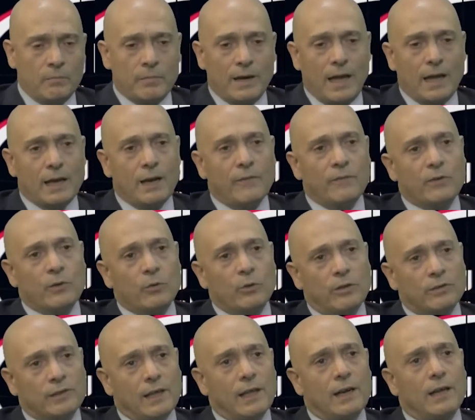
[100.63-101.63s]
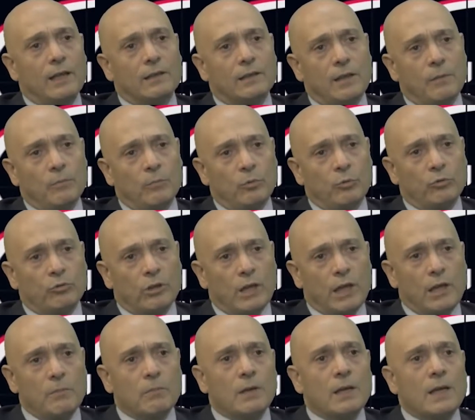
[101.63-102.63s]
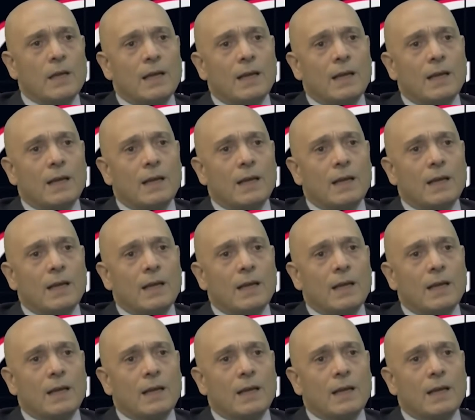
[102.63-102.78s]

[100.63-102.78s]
مرقنا فيهم حزيران تموز اب